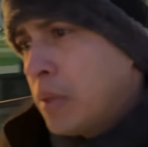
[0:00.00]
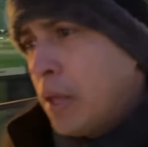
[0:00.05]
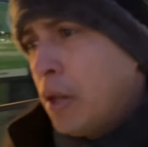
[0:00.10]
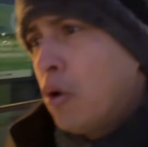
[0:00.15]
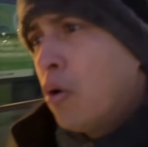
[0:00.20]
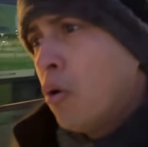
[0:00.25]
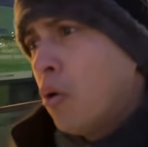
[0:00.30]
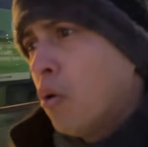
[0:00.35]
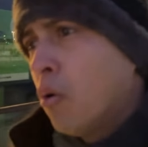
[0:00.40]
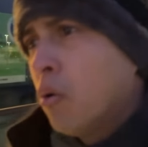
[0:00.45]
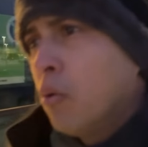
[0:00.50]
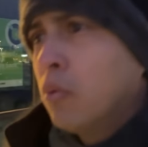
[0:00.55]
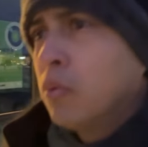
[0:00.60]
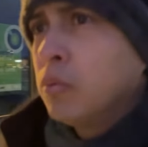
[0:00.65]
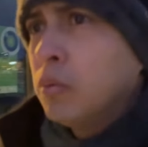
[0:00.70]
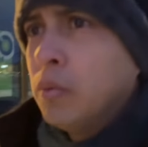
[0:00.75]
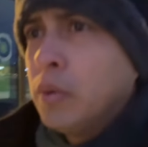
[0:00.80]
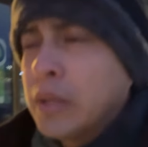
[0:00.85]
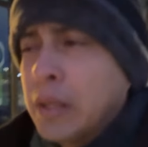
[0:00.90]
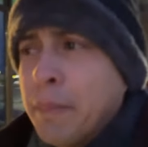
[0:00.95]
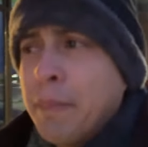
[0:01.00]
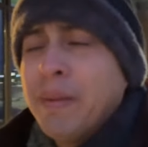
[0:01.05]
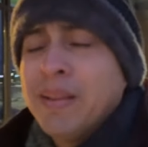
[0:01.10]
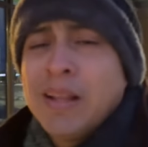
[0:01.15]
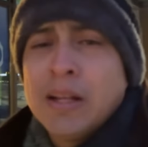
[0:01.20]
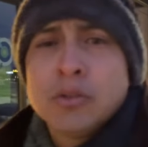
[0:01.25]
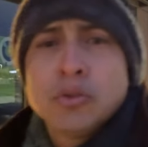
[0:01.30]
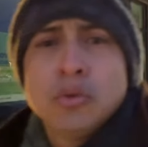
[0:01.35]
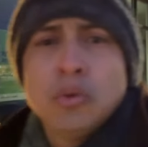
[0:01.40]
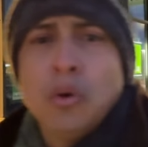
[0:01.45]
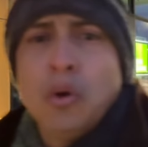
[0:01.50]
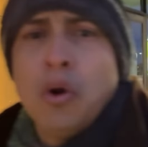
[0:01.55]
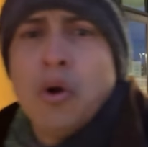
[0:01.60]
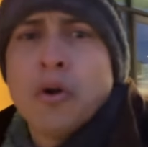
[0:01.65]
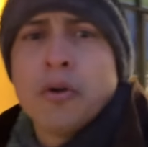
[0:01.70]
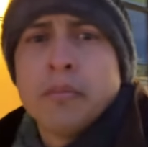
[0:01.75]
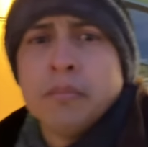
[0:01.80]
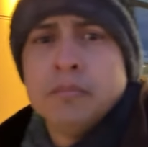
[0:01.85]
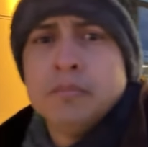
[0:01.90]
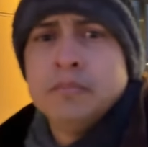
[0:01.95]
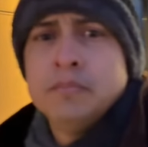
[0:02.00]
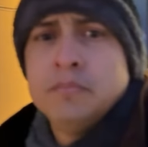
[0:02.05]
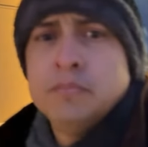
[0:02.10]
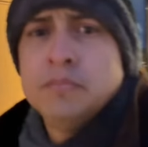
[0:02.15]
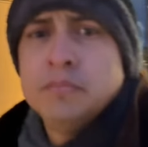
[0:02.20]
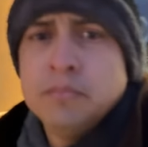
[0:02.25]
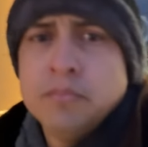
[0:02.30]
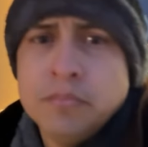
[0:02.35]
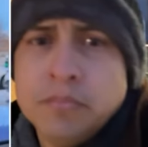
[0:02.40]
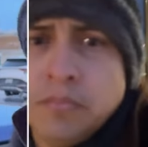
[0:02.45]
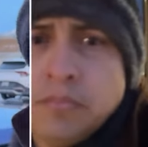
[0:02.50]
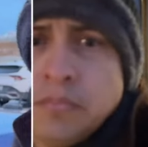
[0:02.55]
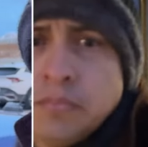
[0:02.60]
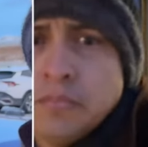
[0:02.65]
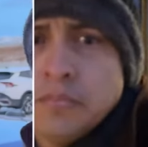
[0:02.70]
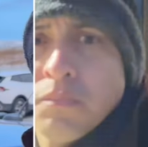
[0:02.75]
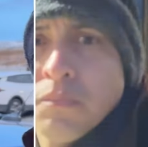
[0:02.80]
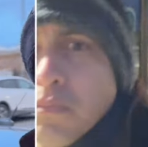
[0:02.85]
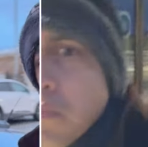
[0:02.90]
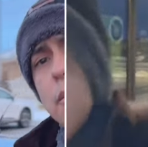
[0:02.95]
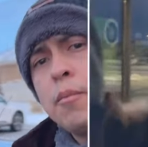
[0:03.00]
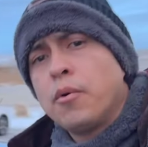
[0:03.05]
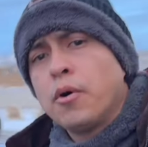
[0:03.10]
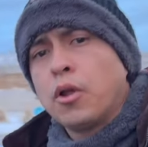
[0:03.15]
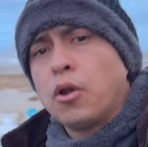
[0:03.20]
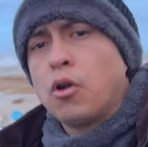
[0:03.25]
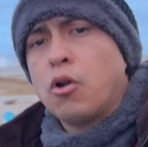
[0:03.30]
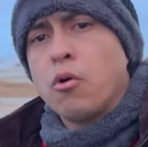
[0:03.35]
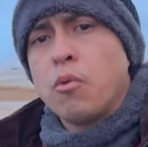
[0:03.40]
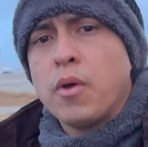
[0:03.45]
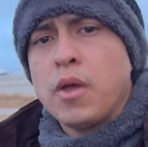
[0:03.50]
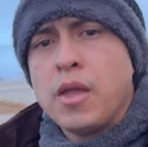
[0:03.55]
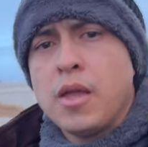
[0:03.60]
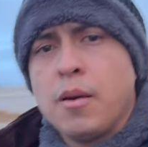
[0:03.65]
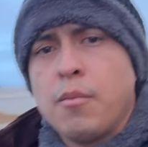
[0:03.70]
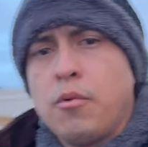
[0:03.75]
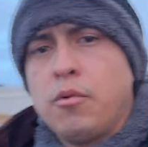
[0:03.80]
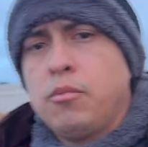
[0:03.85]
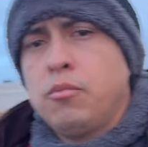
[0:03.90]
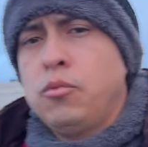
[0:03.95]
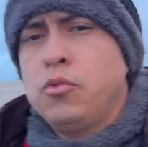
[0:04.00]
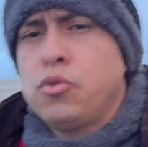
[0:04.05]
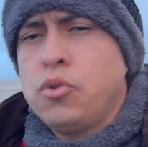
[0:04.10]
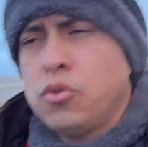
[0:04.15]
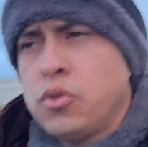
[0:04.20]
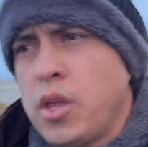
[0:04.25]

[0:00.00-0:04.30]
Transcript: quiero respetar su dolor. Nosotros teníamos tiempo que no nos veíamos, mucho